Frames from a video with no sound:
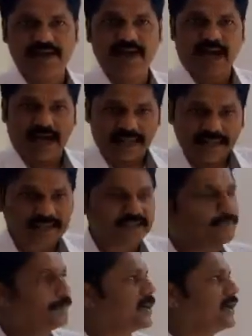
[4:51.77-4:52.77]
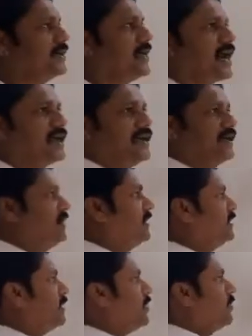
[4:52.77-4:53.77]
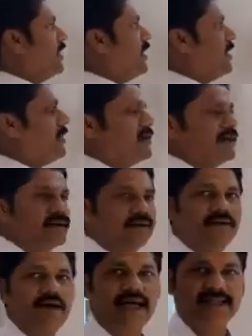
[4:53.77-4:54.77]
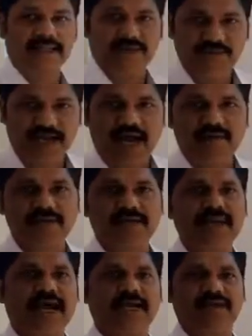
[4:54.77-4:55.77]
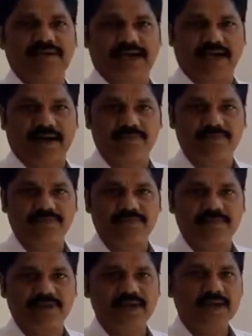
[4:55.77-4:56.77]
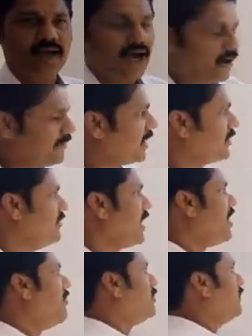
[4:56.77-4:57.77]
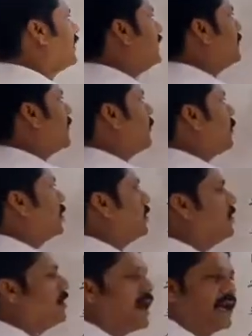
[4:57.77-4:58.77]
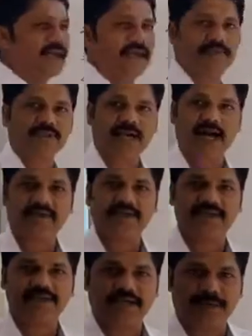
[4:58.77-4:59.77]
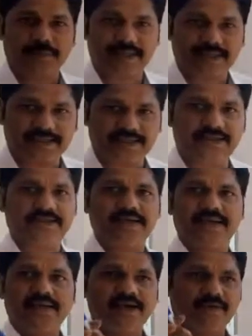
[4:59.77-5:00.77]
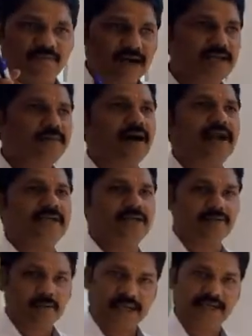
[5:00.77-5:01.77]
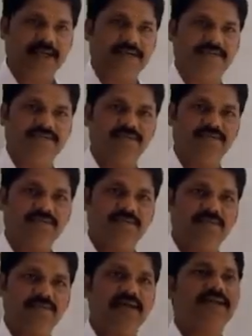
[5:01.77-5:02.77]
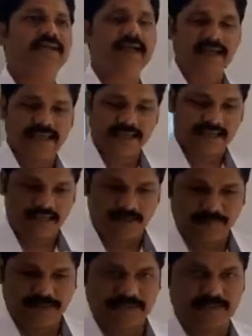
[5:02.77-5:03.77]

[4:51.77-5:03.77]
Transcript: அதற்கு பிறகு நாங்கள் எங்களுடைய அந்த வினாவுக்கு நாங்கள் வரலாம் அவ்வாறு வினாவுக்கு வருகின்ற போது அங்கே முதலாவது கேட்கப்பட்டது வழிபாட்டு முறைகள் என்று அங்கே கேட்கப்பட்டது